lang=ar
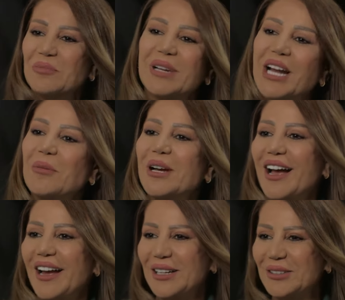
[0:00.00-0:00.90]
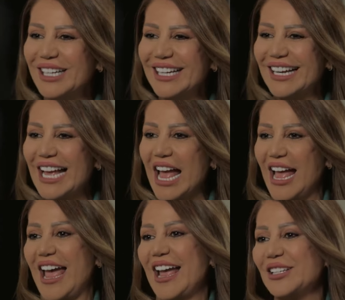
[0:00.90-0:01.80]
مرحبا يا حلوه
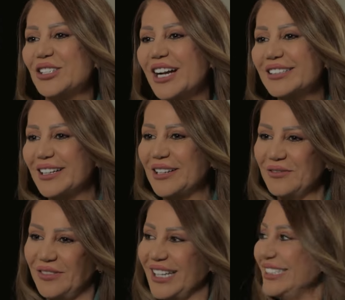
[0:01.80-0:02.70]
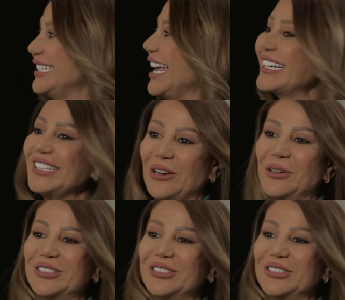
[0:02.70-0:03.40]
أنا جارتك أم فادي ساكنة